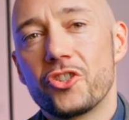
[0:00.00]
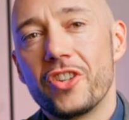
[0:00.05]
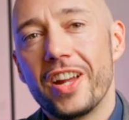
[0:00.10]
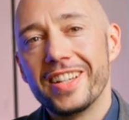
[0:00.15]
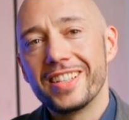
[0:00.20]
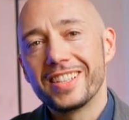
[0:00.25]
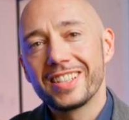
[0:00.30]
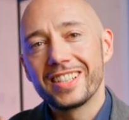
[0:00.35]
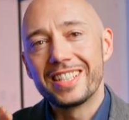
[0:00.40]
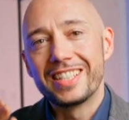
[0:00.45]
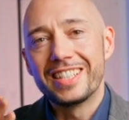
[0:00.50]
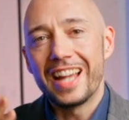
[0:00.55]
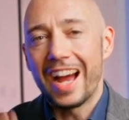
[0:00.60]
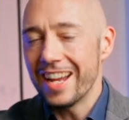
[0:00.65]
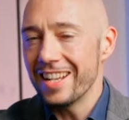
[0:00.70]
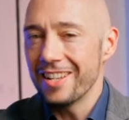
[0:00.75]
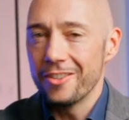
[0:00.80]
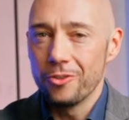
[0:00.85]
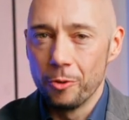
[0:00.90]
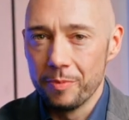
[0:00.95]
Steigere
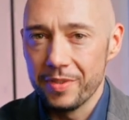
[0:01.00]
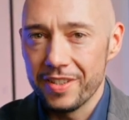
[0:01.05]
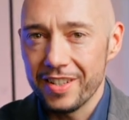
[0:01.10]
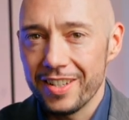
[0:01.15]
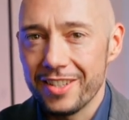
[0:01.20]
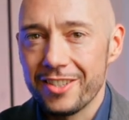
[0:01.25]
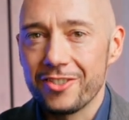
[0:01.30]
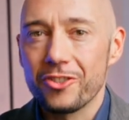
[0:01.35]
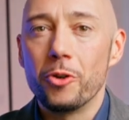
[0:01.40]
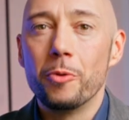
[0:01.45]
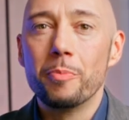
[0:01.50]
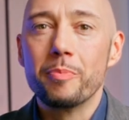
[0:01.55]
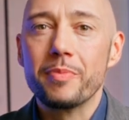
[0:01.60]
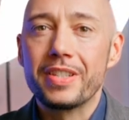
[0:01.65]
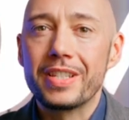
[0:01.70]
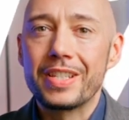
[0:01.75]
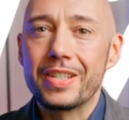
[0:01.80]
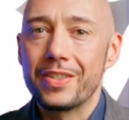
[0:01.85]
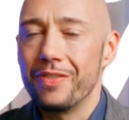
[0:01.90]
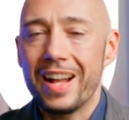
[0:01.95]
deinen Umsatz um
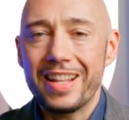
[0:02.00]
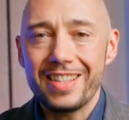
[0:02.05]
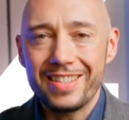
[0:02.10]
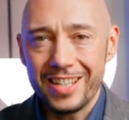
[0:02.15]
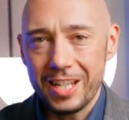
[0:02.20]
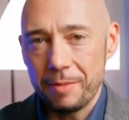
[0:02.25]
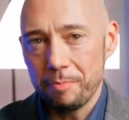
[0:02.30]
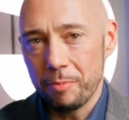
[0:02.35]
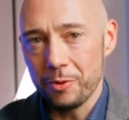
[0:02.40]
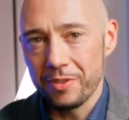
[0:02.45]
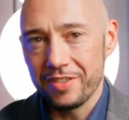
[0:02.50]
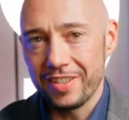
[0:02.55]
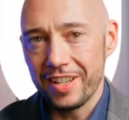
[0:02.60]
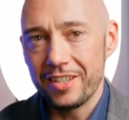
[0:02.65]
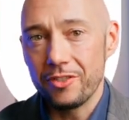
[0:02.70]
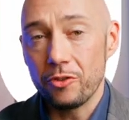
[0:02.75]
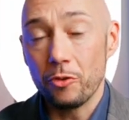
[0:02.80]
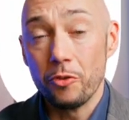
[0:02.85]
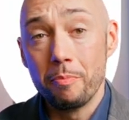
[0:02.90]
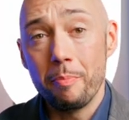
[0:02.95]

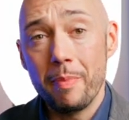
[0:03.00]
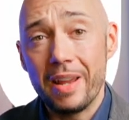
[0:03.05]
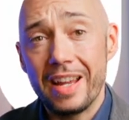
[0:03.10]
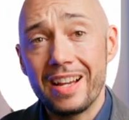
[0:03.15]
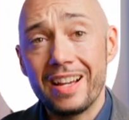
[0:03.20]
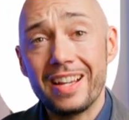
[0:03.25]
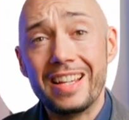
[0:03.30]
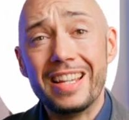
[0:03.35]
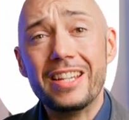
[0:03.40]
20% und mehr